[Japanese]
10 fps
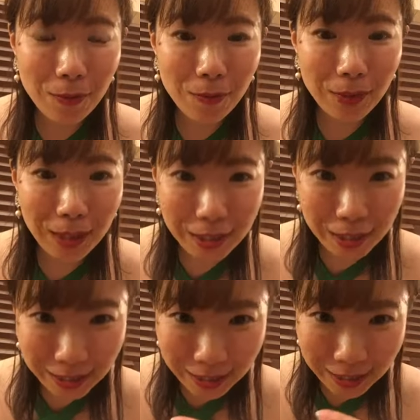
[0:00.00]

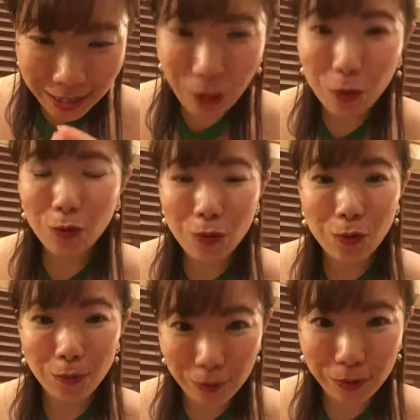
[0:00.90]
私が喜
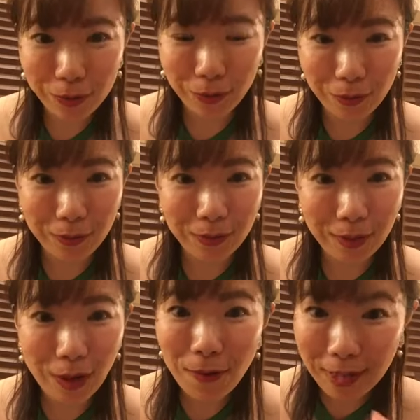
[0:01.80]
ぶその
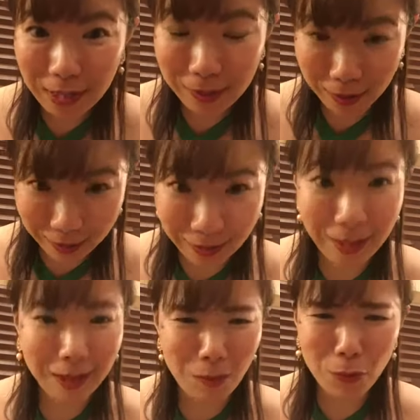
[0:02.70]
可愛い姿なん
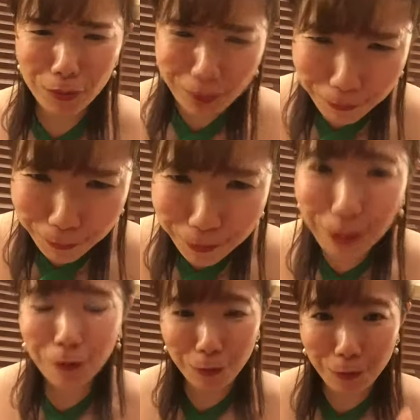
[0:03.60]
かでもフリフリ
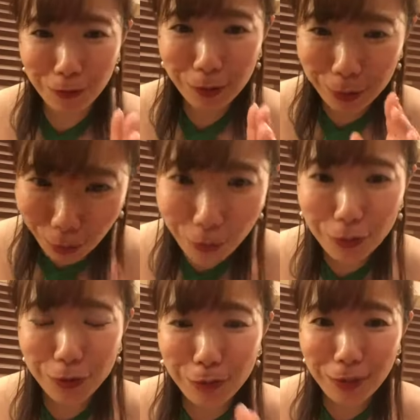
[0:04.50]
のすごい
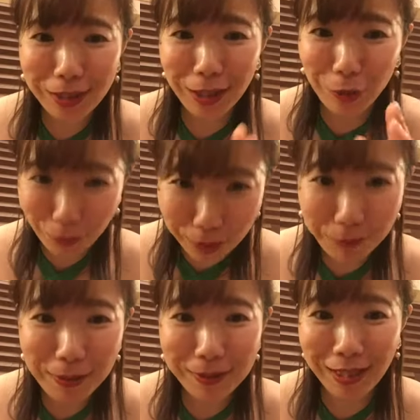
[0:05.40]
薄い紫の
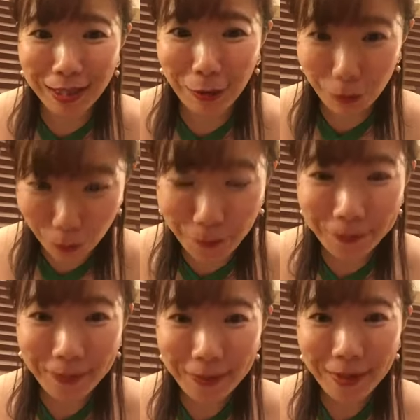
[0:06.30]
ワンスピースだったのを
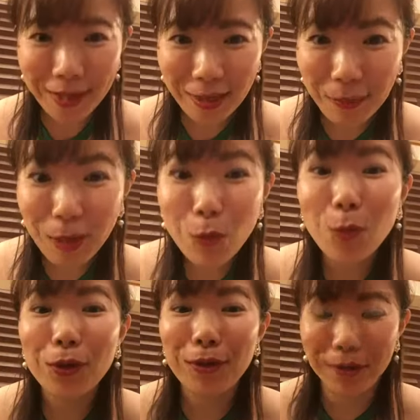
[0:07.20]
今でも
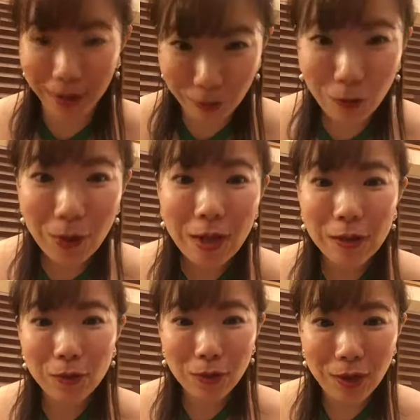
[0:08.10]
覚えてるんだけど
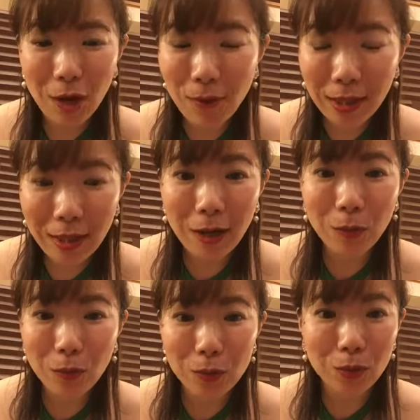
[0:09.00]
そういう可愛い
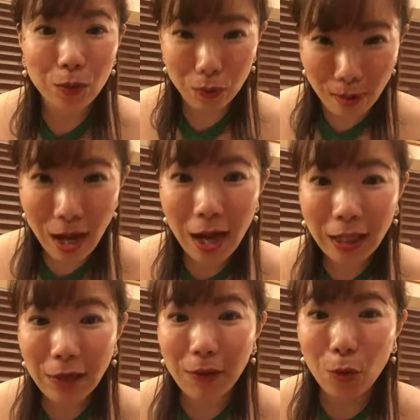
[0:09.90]
格好をすることは母
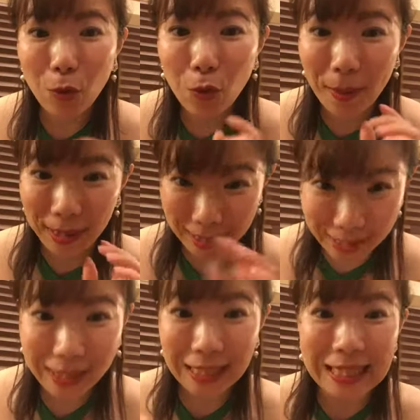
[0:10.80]
には喜ばれな
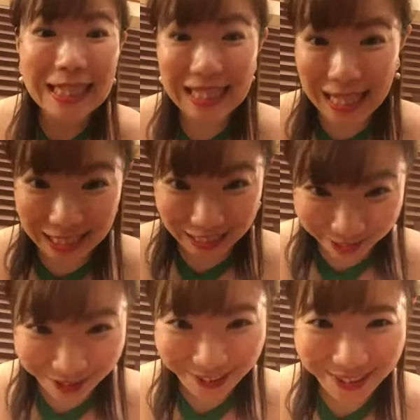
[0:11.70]
いって禁止になっちゃったん
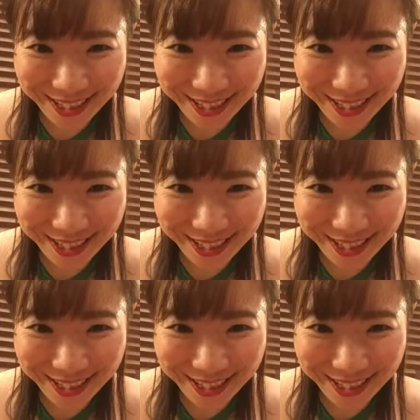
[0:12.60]
だよ。